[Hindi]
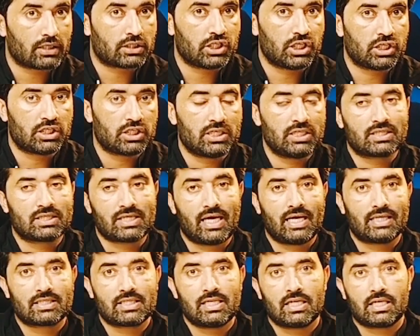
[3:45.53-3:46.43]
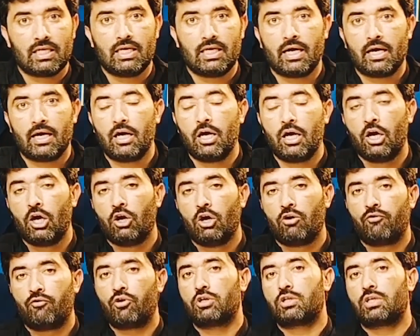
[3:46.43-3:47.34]
अच्छी चीज़ सहज ने की है
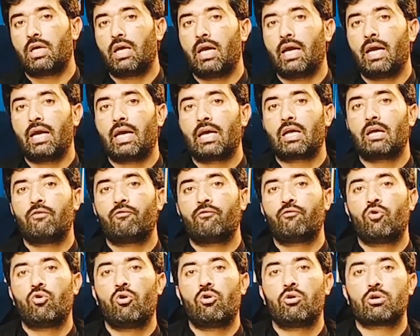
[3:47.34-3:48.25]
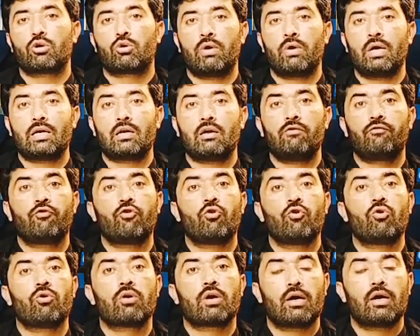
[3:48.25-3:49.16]
वो ये है कि वो 24
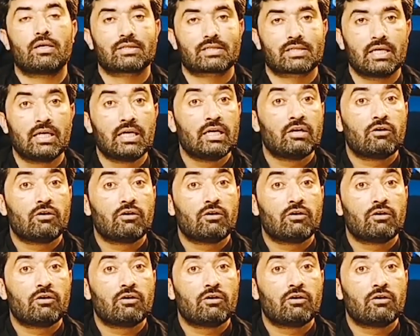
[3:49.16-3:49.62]
फोर आवर्स